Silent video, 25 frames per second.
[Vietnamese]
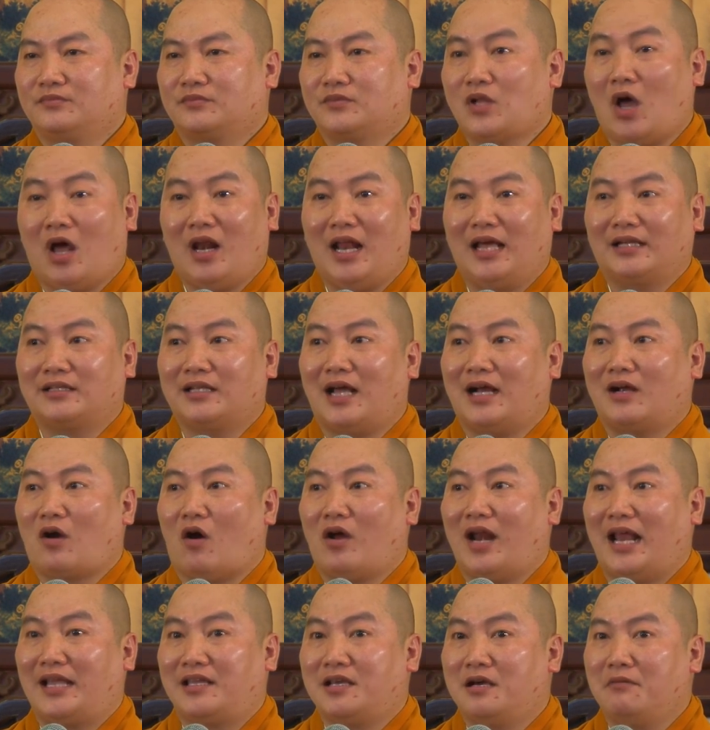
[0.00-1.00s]
Đó là người ta
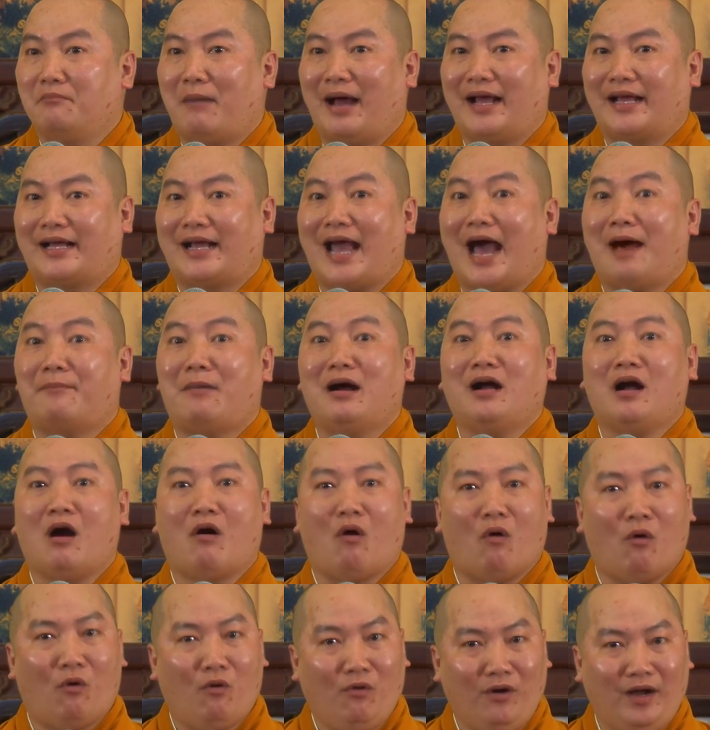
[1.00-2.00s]
gọi là những bài ca bất
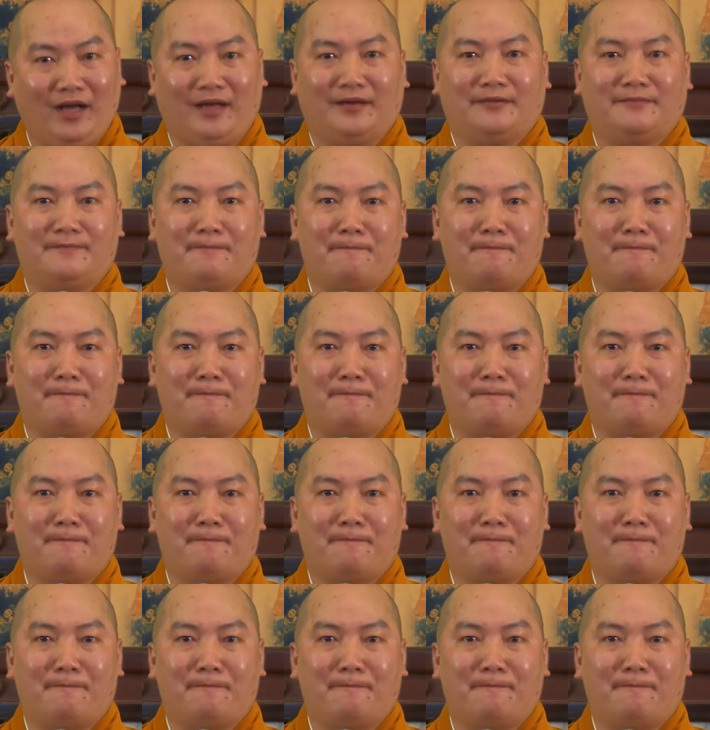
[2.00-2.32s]
hủ á.